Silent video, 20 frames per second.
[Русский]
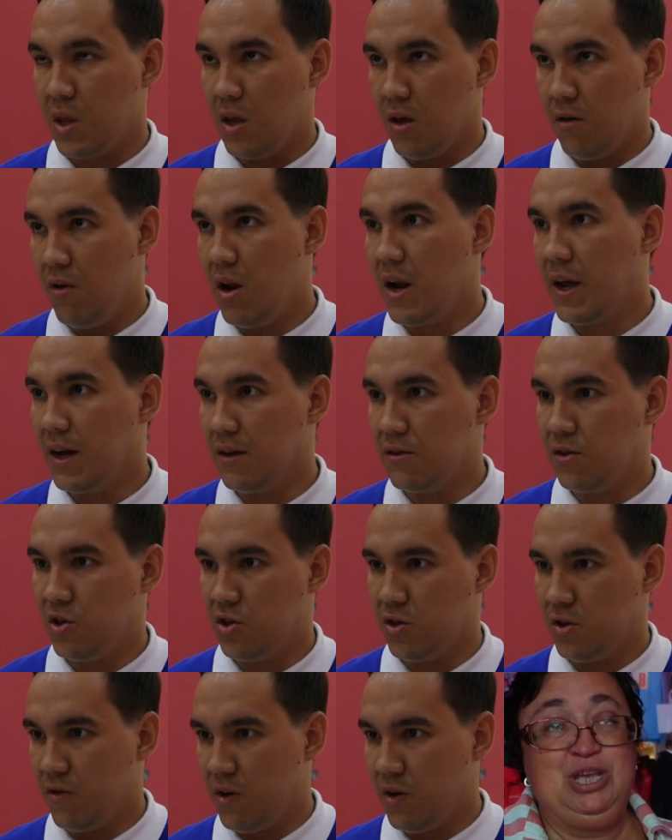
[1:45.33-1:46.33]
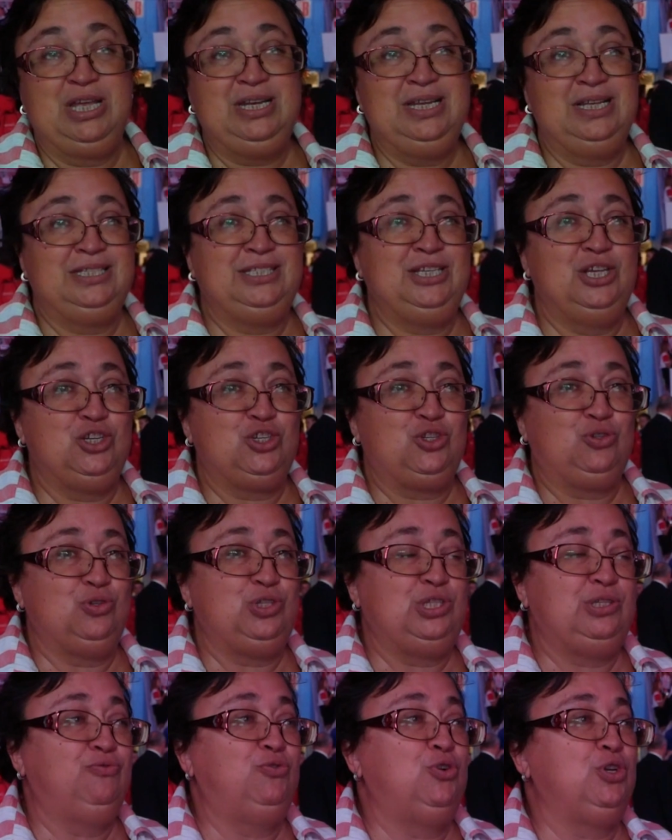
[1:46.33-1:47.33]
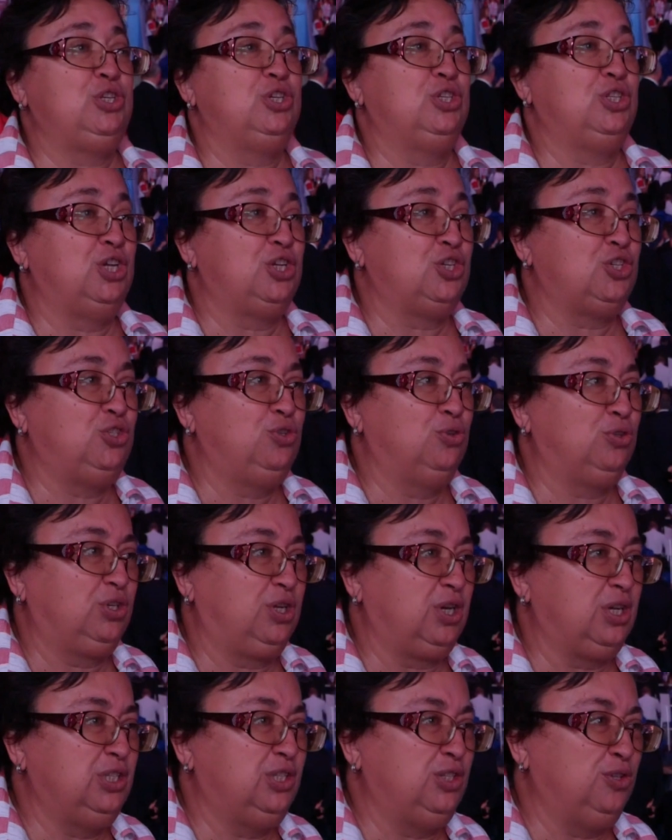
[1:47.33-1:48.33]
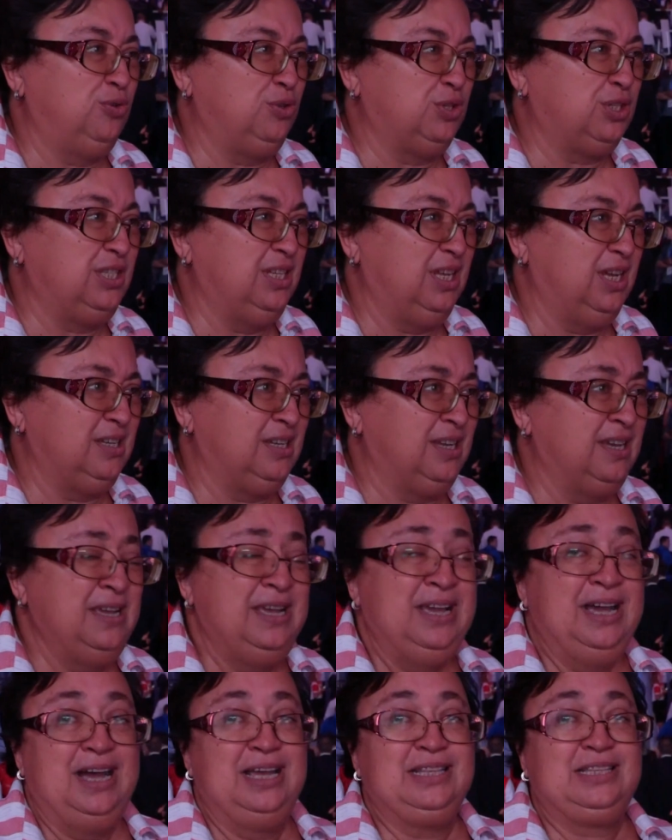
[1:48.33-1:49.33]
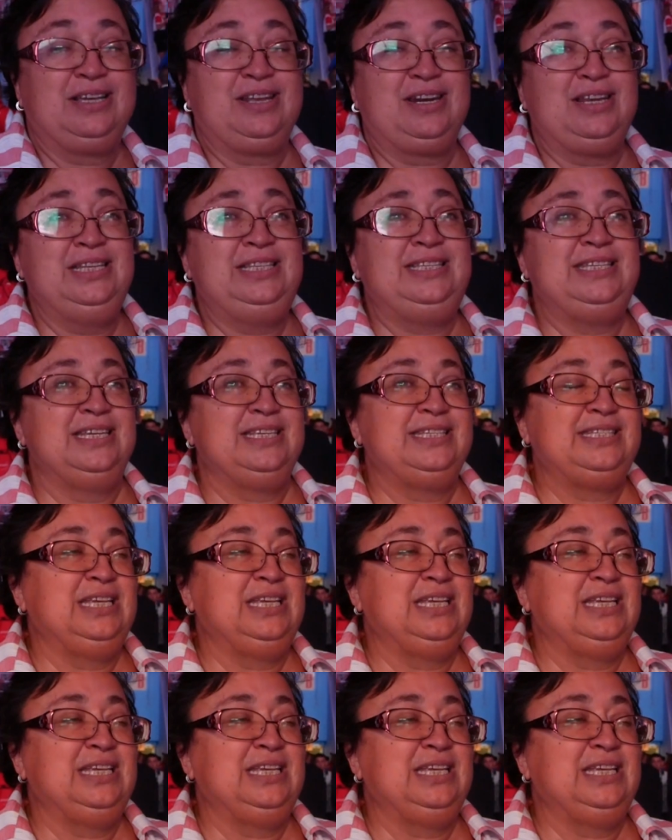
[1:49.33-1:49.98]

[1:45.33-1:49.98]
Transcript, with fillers: Великой Отечественной Я надеюсь, что сегодня нас ждет грандиозное открытие.